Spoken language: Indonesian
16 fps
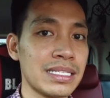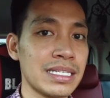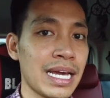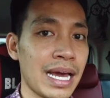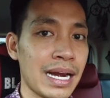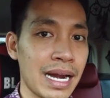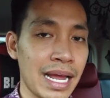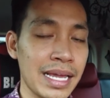
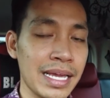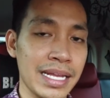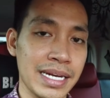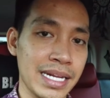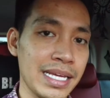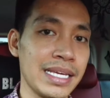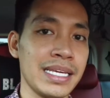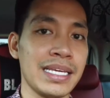cara
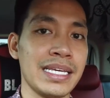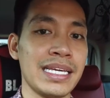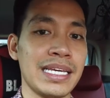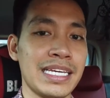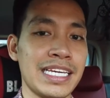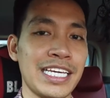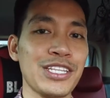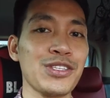ini
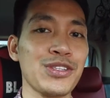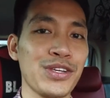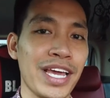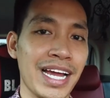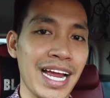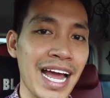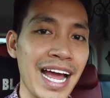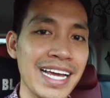
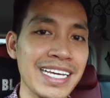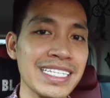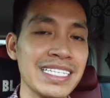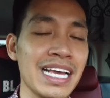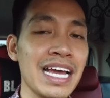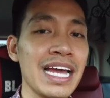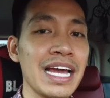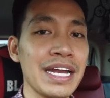gitu ya
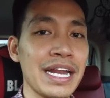guys.